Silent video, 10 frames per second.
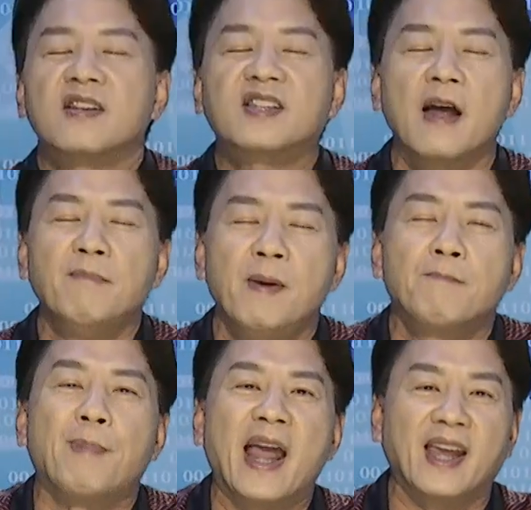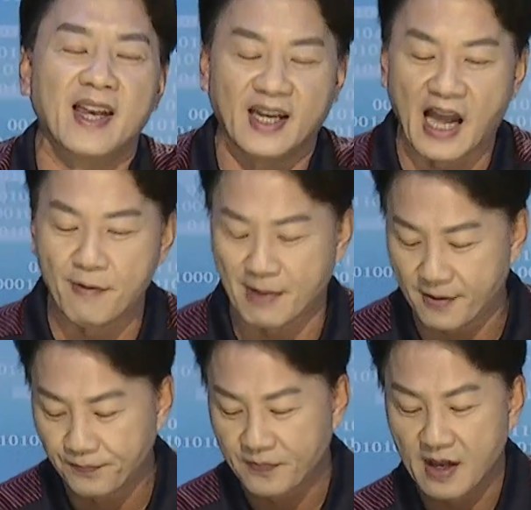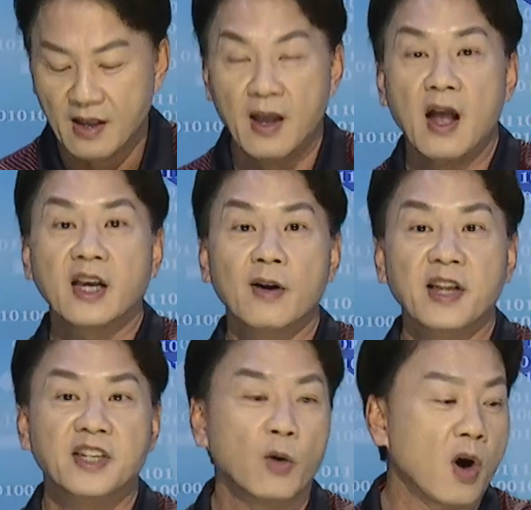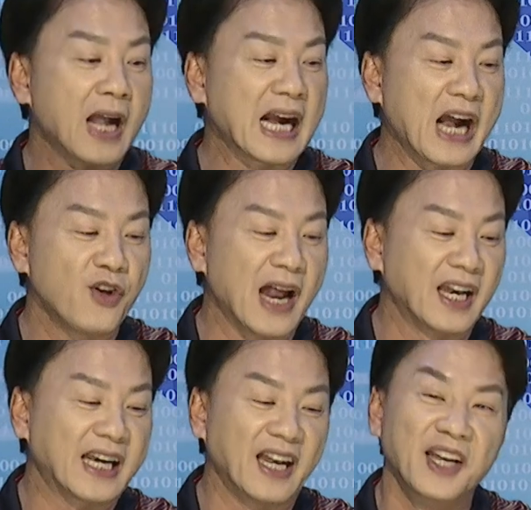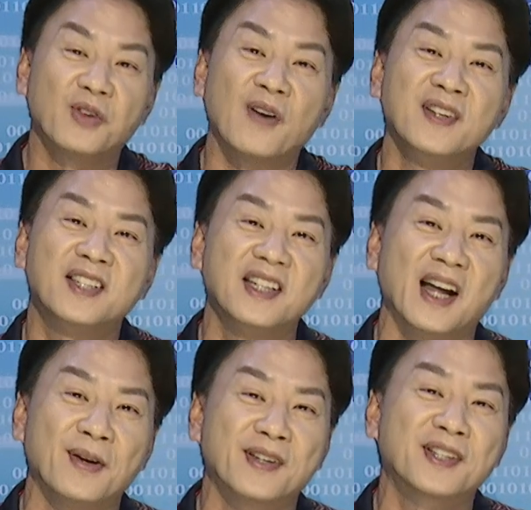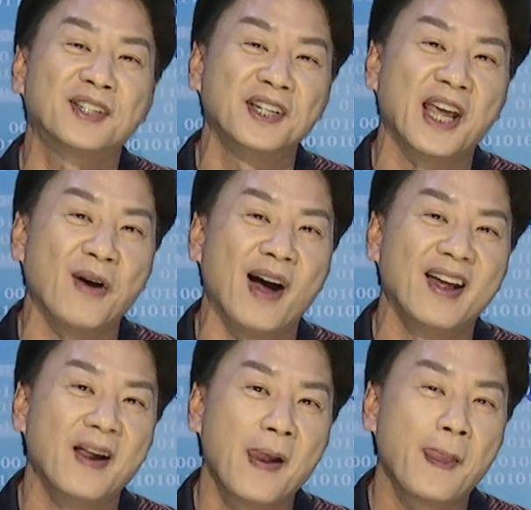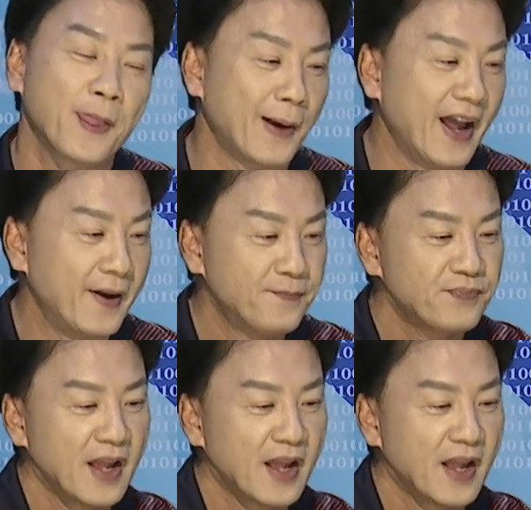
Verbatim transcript: 实证明摆给你看嘛，啊各位，结果刚刚又让你看了一段 V C r 不对？四星 K Y，对不对？